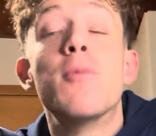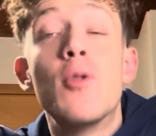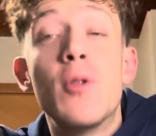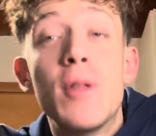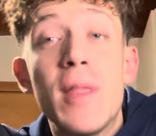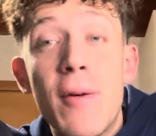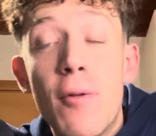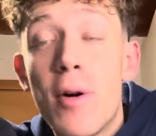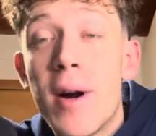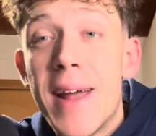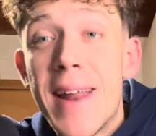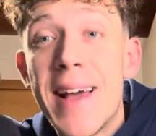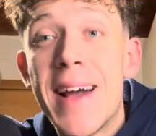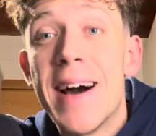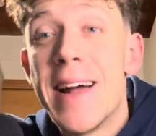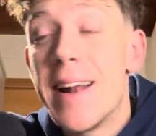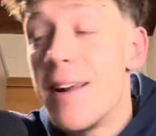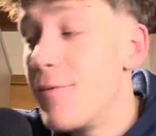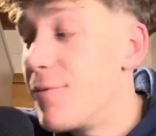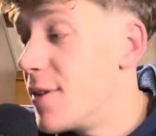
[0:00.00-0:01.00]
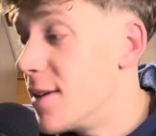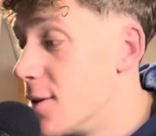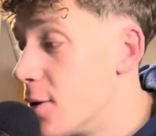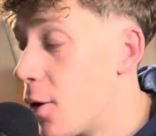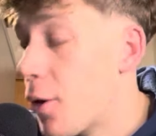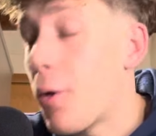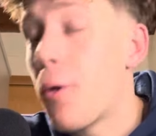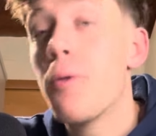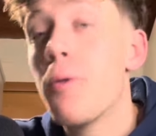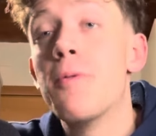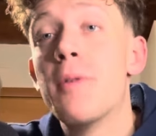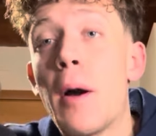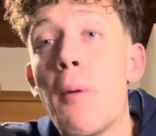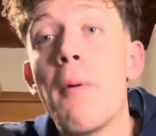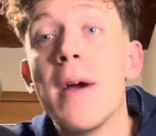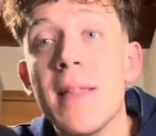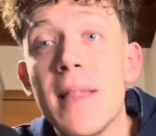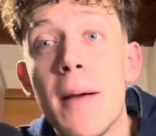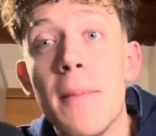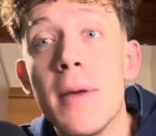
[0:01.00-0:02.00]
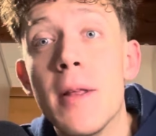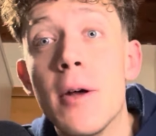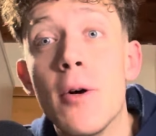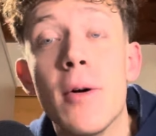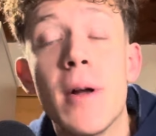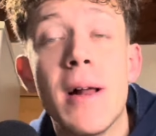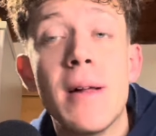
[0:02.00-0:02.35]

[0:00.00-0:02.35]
devo caricare il video con una qualità minore,